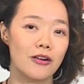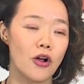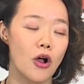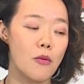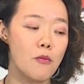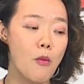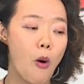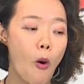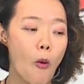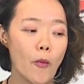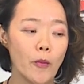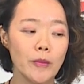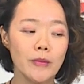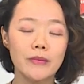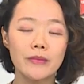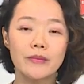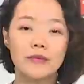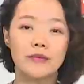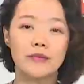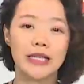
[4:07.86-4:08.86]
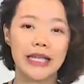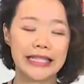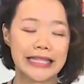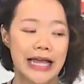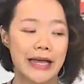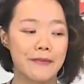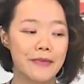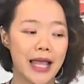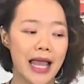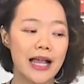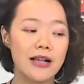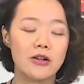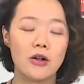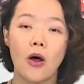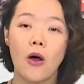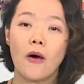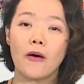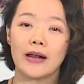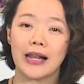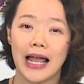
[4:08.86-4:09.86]
có 4 cái tam giác
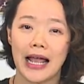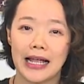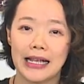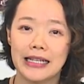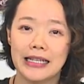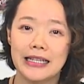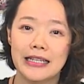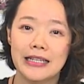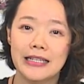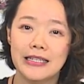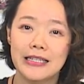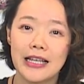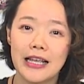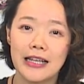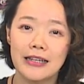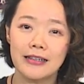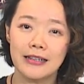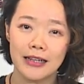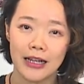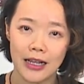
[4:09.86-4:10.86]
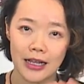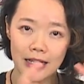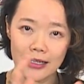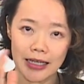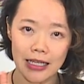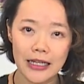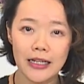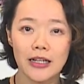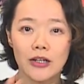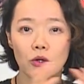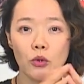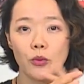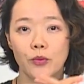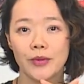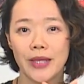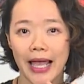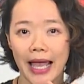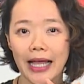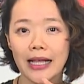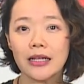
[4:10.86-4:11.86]
còn lại trên cái hình lục
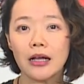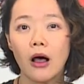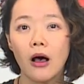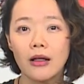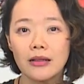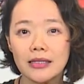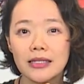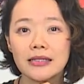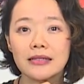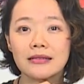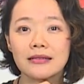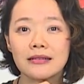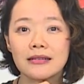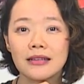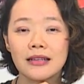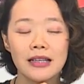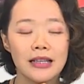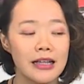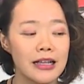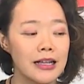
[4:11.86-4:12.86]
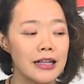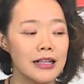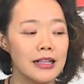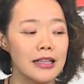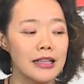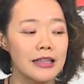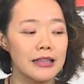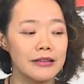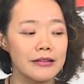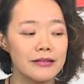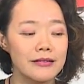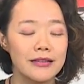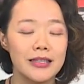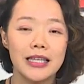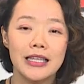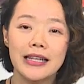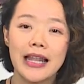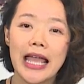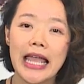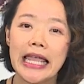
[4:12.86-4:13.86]
giác Holland.
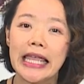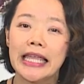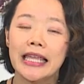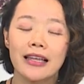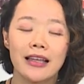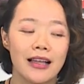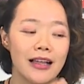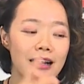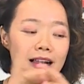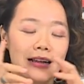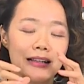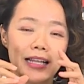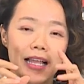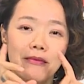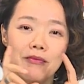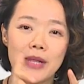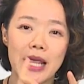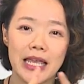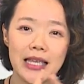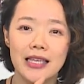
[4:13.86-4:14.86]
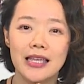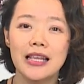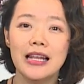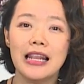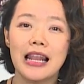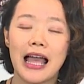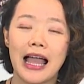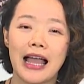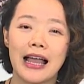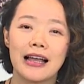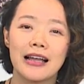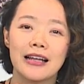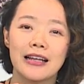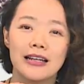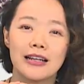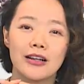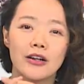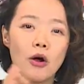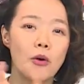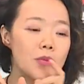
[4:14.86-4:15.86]
Thì đây các em để ý là
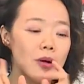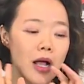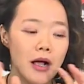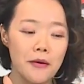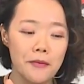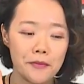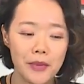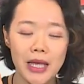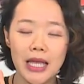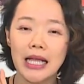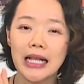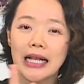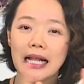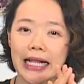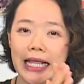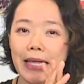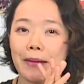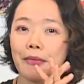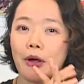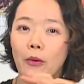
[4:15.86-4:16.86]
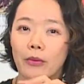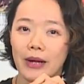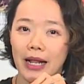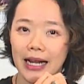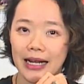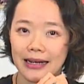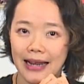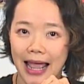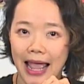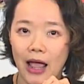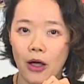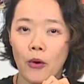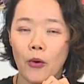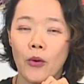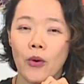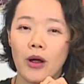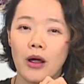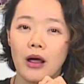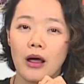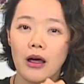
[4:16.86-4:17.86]
không cần biết là các em học ngành nào,
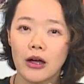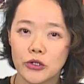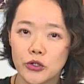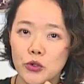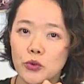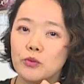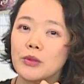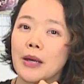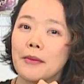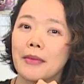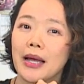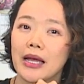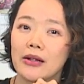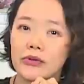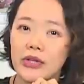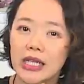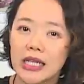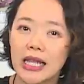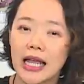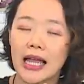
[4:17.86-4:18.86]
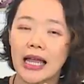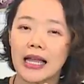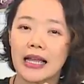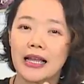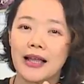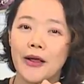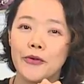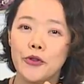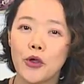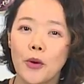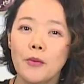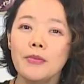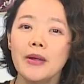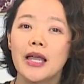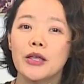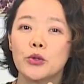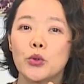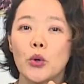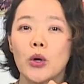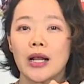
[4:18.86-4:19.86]
ở trung tâm Arena nhóm
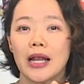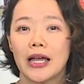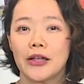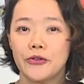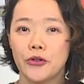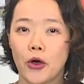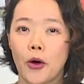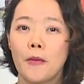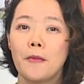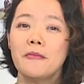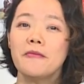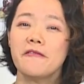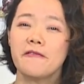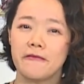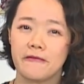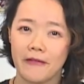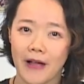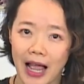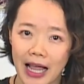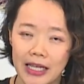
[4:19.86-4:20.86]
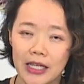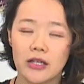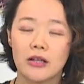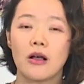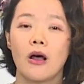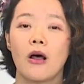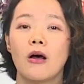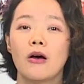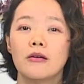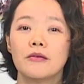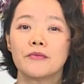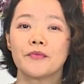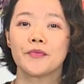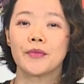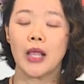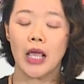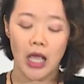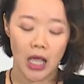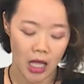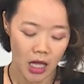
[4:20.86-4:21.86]
nghệ thuật là nhóm phải có.
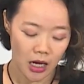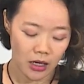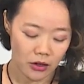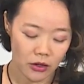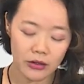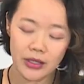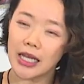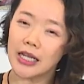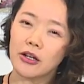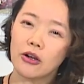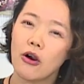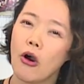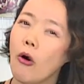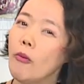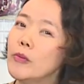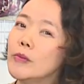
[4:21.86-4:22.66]
Có thể nó